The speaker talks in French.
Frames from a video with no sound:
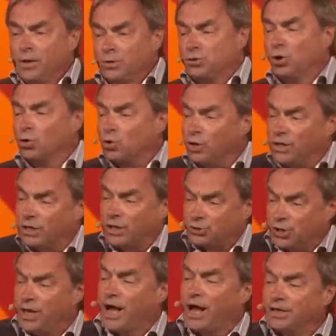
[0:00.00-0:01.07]
nous autres, on est de la
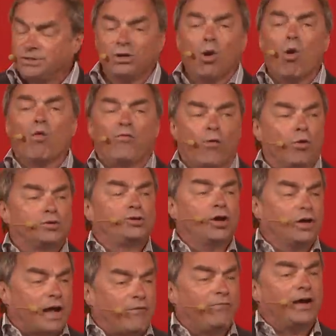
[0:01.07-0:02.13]
génération, on
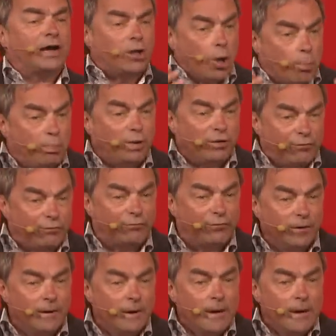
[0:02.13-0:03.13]
fonctionne avec le pif.